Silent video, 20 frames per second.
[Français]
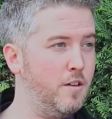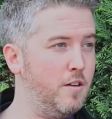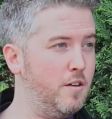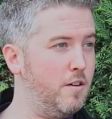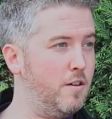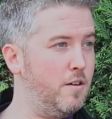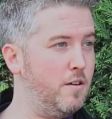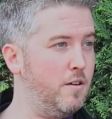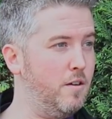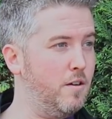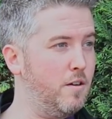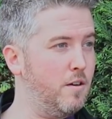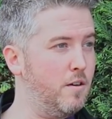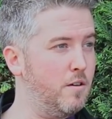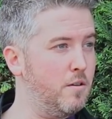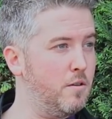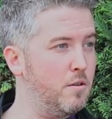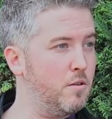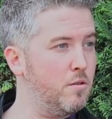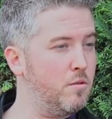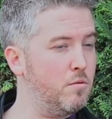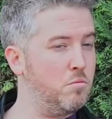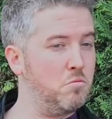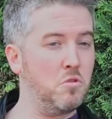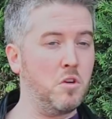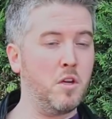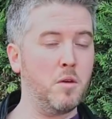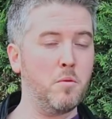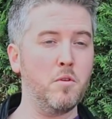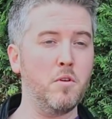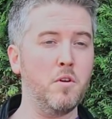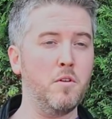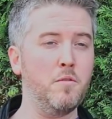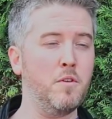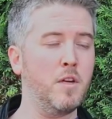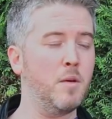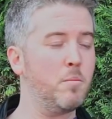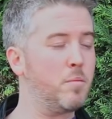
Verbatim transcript: une,